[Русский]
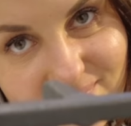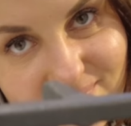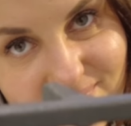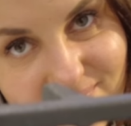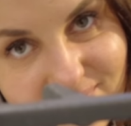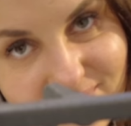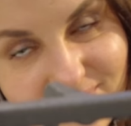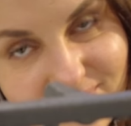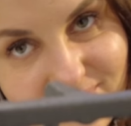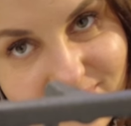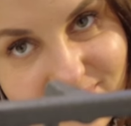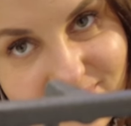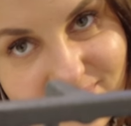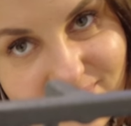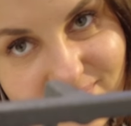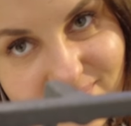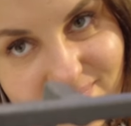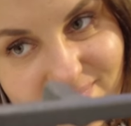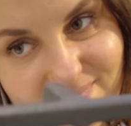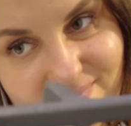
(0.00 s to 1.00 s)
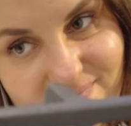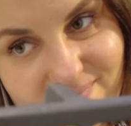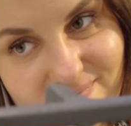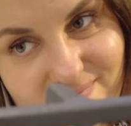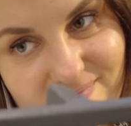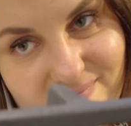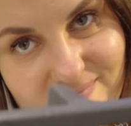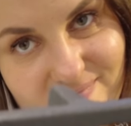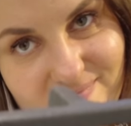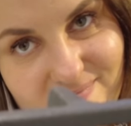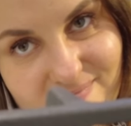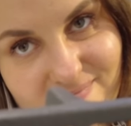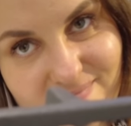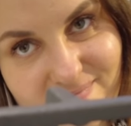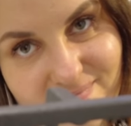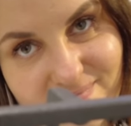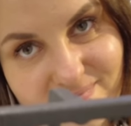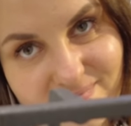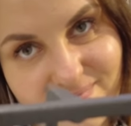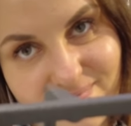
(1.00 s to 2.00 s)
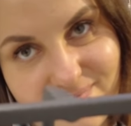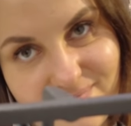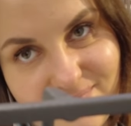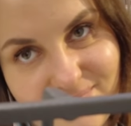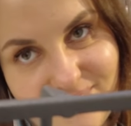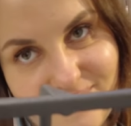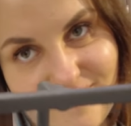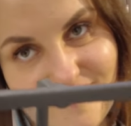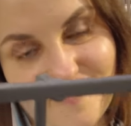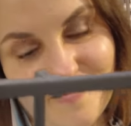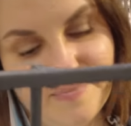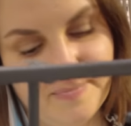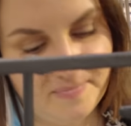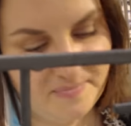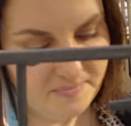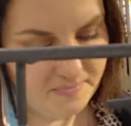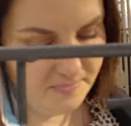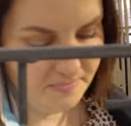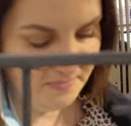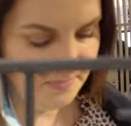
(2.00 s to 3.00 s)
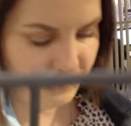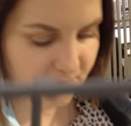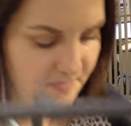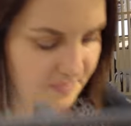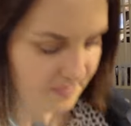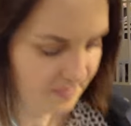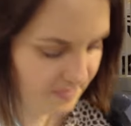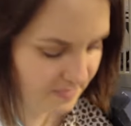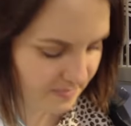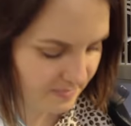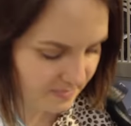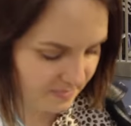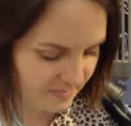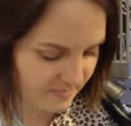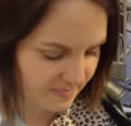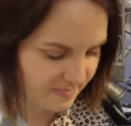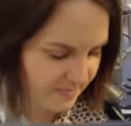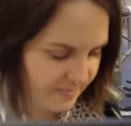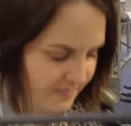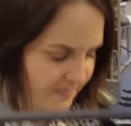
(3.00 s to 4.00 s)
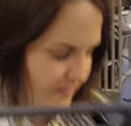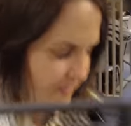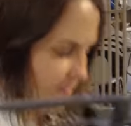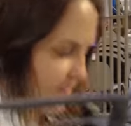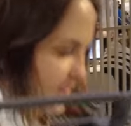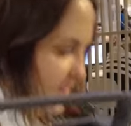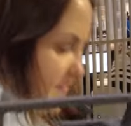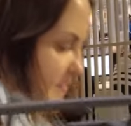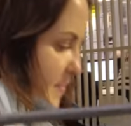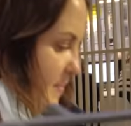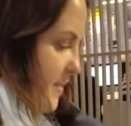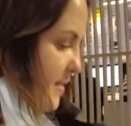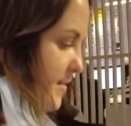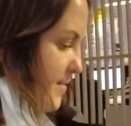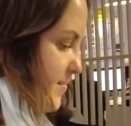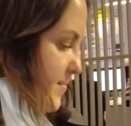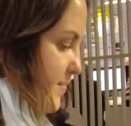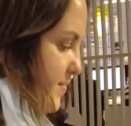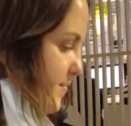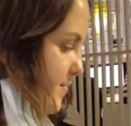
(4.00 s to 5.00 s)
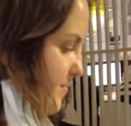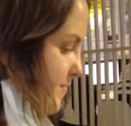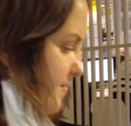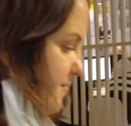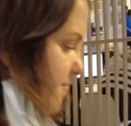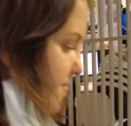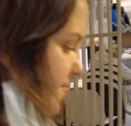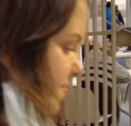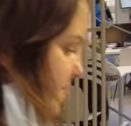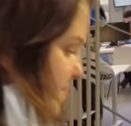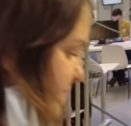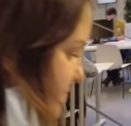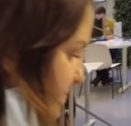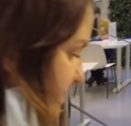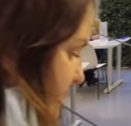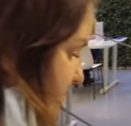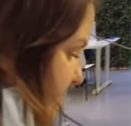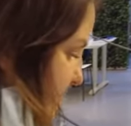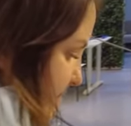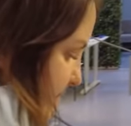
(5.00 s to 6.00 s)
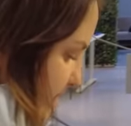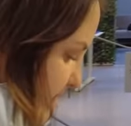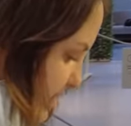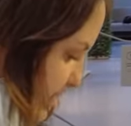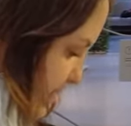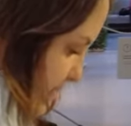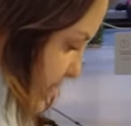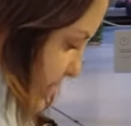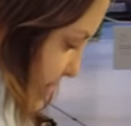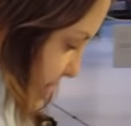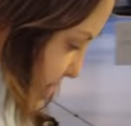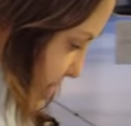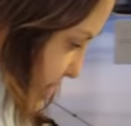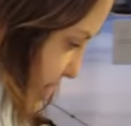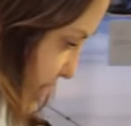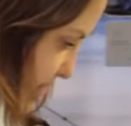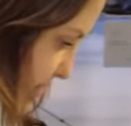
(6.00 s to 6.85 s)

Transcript: наводится. Блин, а что ж такое-то? Ну, вы поймете, что эта решеточка